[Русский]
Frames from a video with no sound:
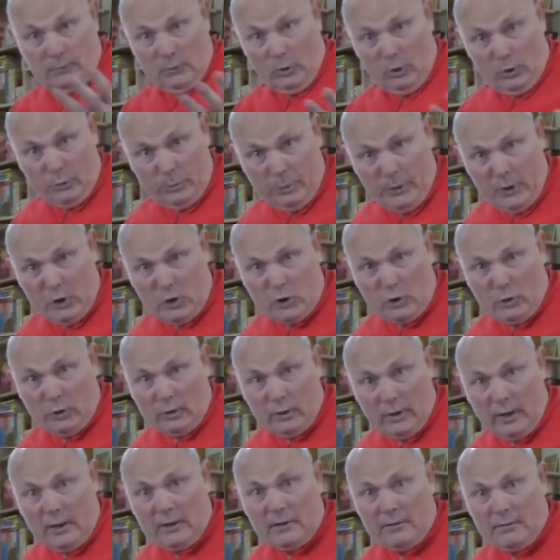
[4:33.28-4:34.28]
Он
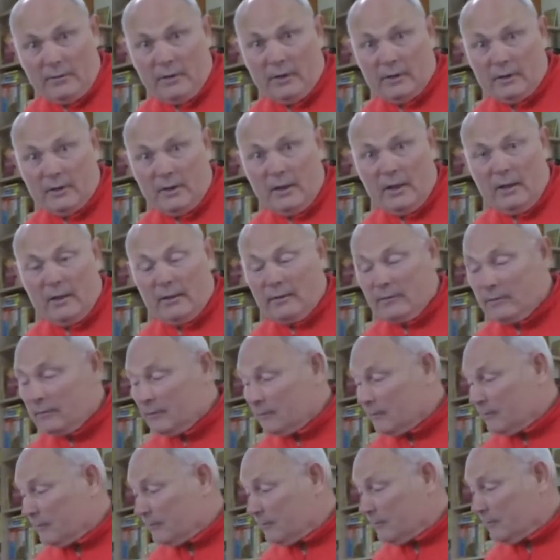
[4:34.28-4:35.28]
пришел, ответ, да?
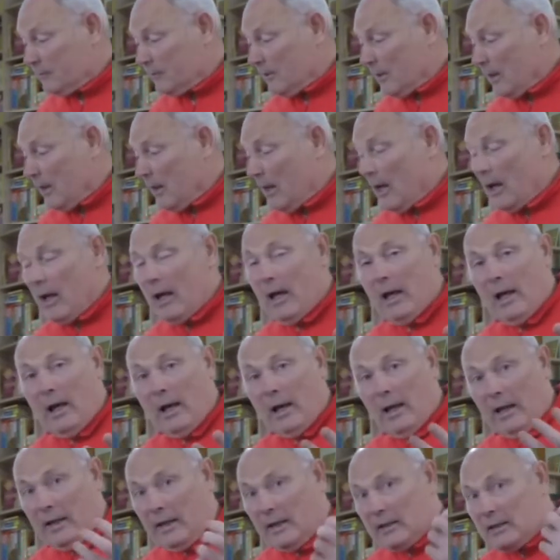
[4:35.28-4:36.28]

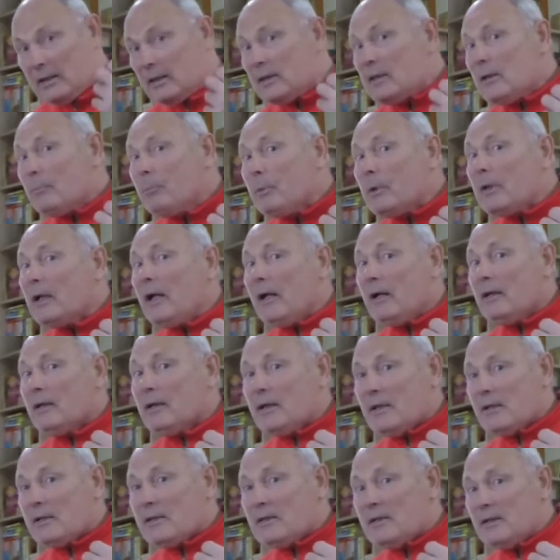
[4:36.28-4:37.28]
Если ты
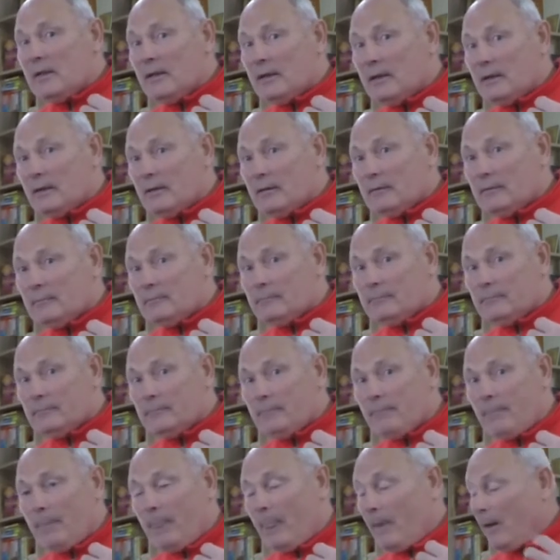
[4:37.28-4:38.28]
правильно сделал,
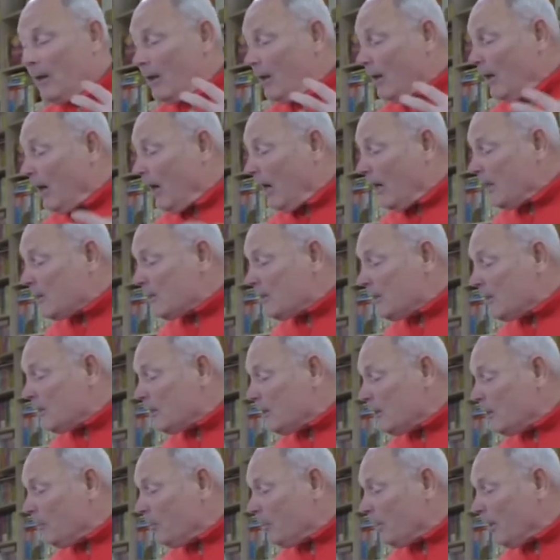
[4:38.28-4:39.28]
а если
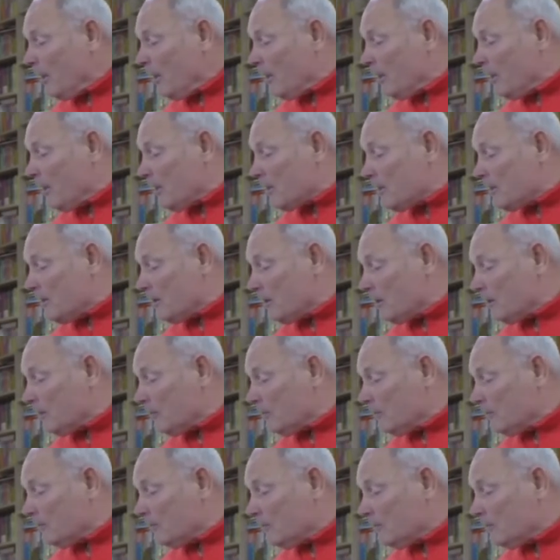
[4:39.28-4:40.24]
ты неправильно сделал,